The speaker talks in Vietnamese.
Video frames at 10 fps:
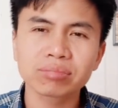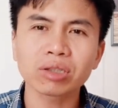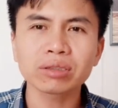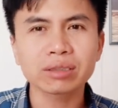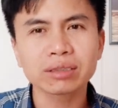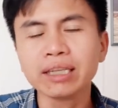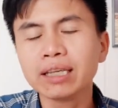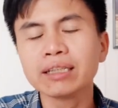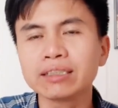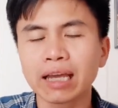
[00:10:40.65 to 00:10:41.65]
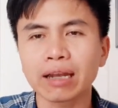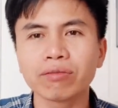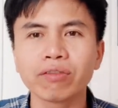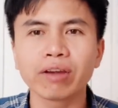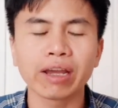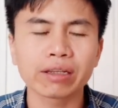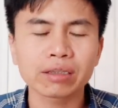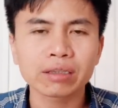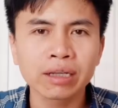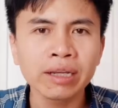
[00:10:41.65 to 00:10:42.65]
tôi nhìn nhận về
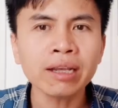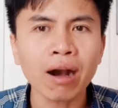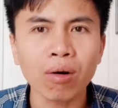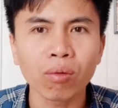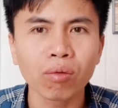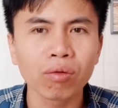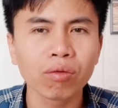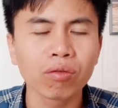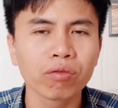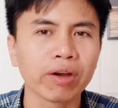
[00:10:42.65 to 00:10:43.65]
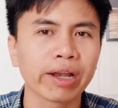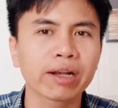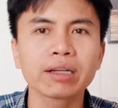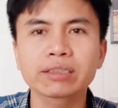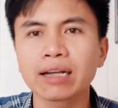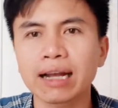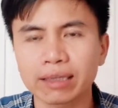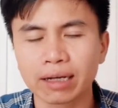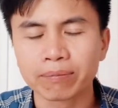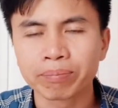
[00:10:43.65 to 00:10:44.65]
khí hậu về cơ sở hạ
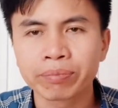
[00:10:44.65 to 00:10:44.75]
tầng